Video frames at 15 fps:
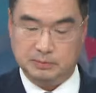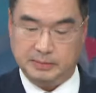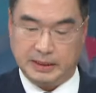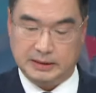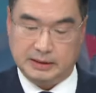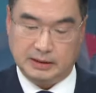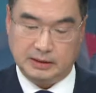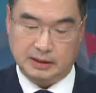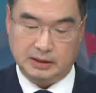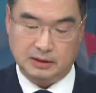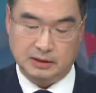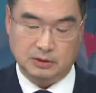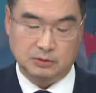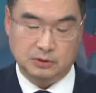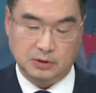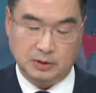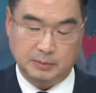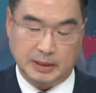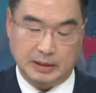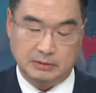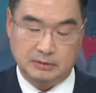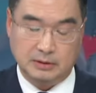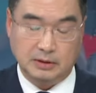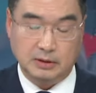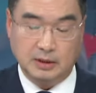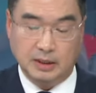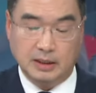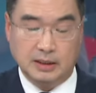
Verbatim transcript: 발생되는 경우들이 많고요.